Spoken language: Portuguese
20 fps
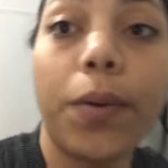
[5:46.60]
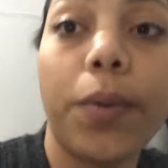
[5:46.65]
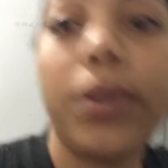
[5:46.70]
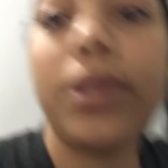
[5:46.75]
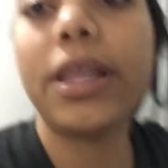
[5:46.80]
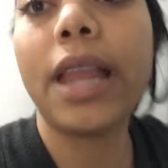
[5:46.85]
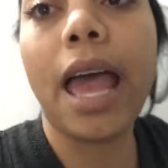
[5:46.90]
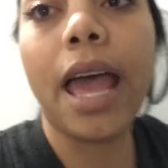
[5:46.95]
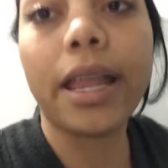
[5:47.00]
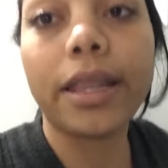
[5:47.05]

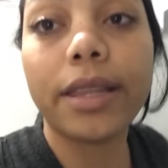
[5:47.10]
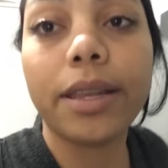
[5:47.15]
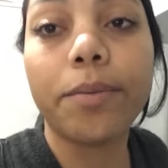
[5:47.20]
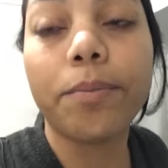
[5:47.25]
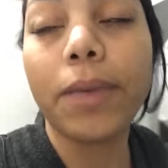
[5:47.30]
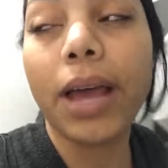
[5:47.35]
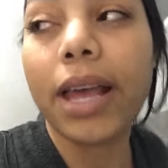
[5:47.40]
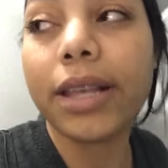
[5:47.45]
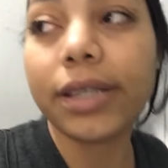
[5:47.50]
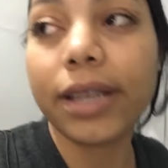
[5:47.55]
nada,
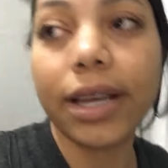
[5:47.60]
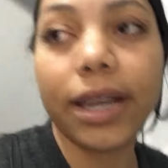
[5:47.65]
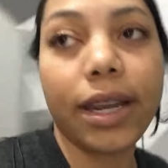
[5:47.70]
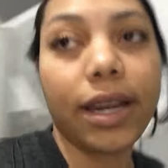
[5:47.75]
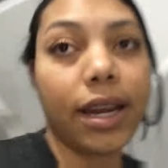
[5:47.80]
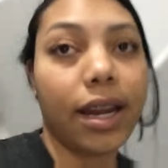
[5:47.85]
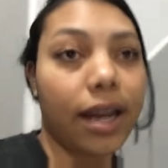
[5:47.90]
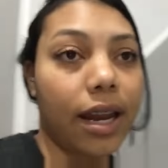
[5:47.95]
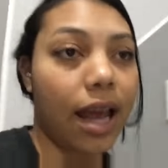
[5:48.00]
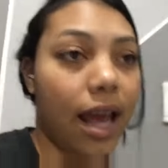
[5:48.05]
máscara
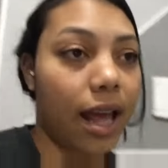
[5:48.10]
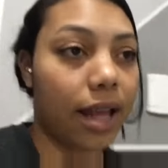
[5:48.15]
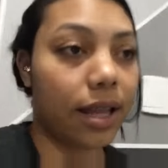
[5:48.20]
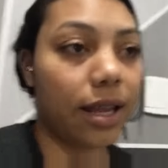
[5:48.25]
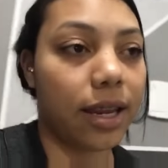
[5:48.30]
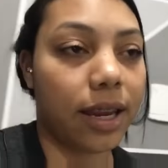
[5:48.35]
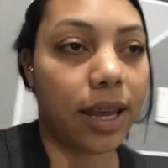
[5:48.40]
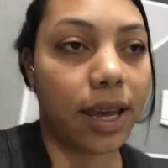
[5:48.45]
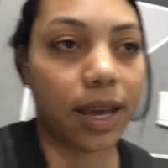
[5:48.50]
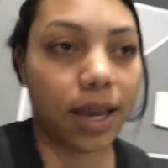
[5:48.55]
nem nada,
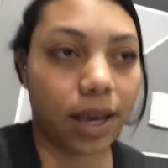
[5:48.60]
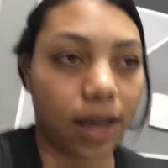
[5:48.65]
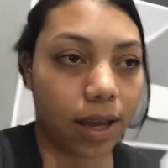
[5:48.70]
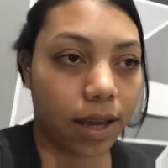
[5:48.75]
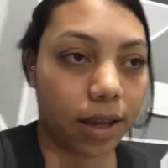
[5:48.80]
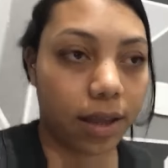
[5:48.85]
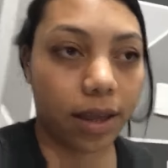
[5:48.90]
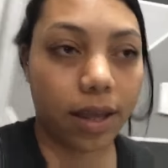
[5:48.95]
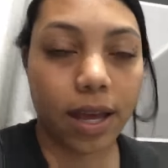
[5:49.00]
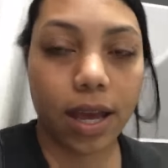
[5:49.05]
nem
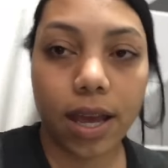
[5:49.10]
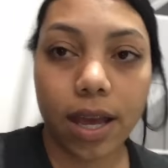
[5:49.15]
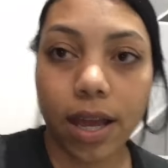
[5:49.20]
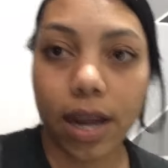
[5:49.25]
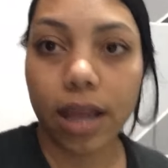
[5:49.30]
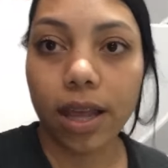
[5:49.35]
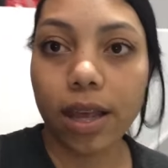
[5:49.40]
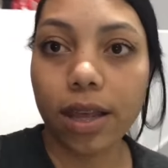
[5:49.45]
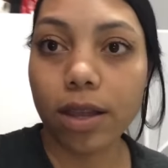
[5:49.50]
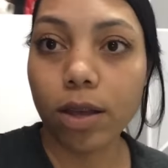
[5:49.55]

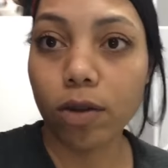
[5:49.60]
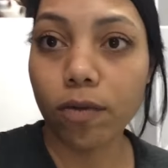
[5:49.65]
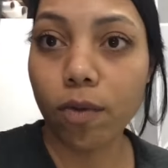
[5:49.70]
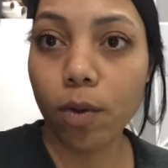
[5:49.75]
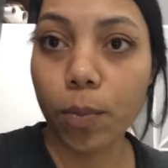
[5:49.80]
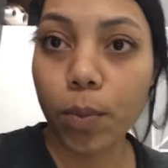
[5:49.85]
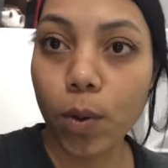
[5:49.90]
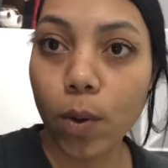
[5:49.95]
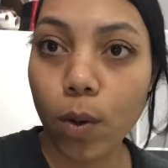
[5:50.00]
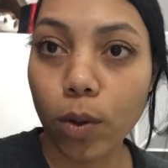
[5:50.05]
então não vou
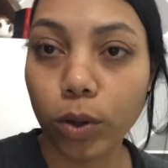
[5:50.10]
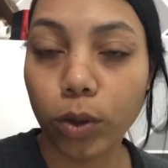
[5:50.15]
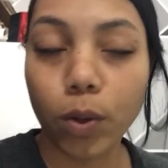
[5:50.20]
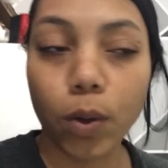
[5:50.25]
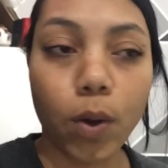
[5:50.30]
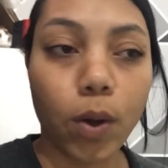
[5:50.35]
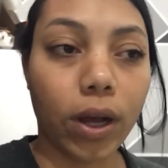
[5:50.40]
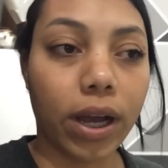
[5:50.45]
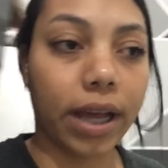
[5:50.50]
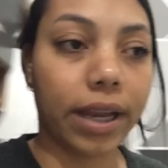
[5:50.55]
pôr
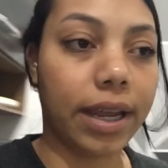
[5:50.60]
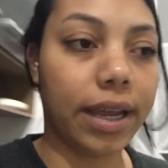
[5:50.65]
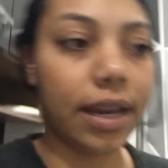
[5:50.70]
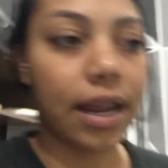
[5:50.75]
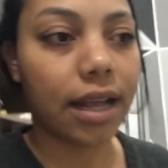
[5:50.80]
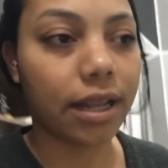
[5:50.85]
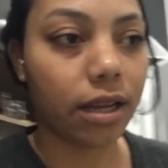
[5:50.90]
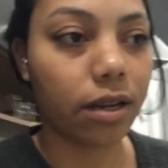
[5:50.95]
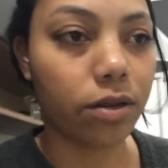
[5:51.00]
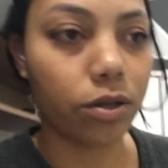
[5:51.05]
touca nem
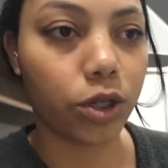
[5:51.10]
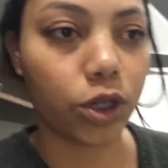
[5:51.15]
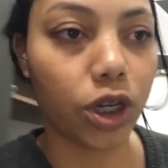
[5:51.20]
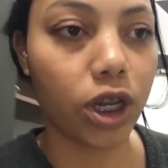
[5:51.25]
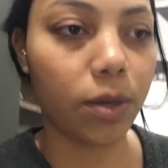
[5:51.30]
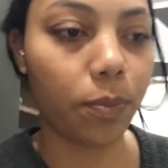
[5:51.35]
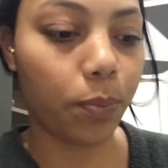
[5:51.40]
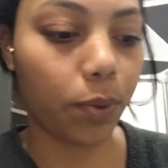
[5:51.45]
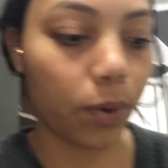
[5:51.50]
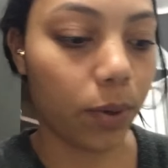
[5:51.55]
nada do
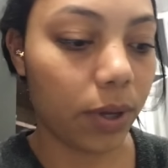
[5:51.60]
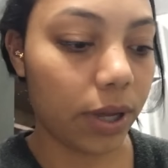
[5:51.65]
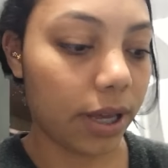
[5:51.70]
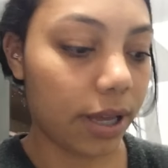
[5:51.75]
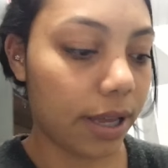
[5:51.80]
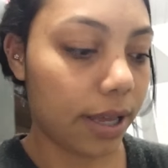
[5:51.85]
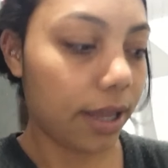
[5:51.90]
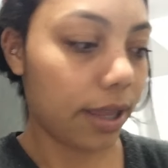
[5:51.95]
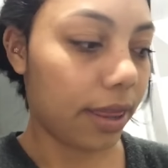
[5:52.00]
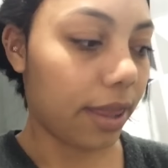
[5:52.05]
tipo, tá?
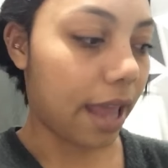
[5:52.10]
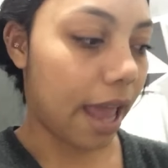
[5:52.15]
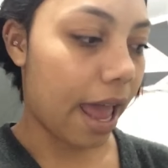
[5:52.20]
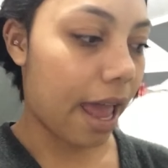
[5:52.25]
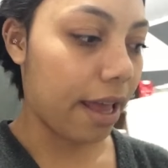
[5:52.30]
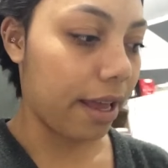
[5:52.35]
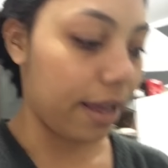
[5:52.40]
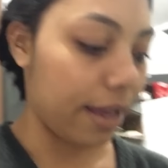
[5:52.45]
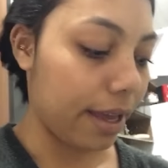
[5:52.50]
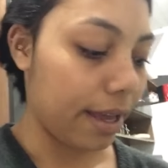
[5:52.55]

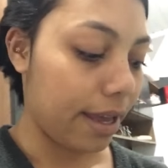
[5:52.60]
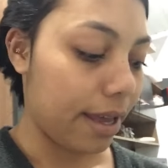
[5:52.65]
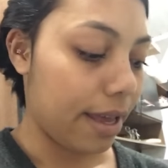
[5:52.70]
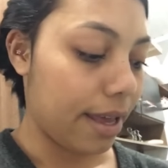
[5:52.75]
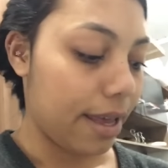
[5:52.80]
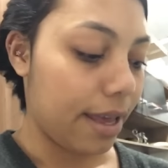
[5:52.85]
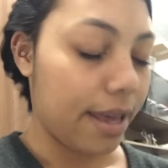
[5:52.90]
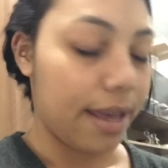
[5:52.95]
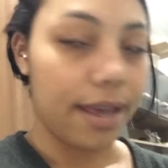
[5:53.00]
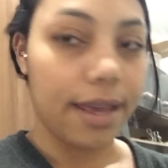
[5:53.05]
Tá, tá,
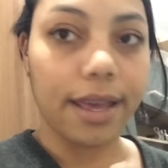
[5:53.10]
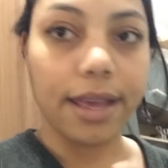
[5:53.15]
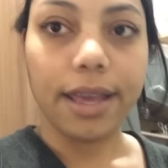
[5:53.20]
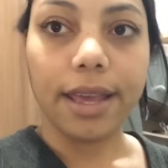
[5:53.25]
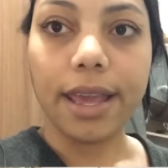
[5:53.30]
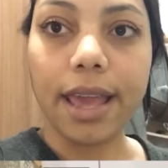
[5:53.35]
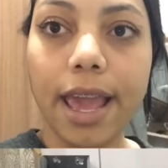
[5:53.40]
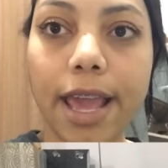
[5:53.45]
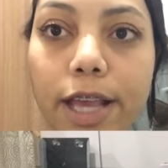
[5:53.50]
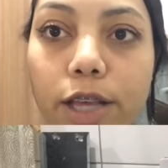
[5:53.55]
tá?
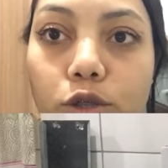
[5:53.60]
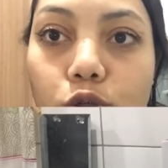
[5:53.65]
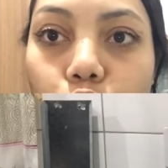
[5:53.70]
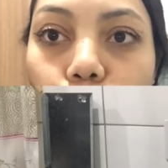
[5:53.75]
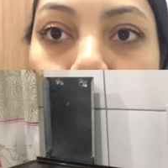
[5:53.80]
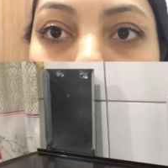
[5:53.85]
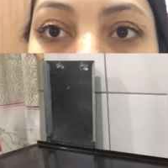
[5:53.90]
E é isso.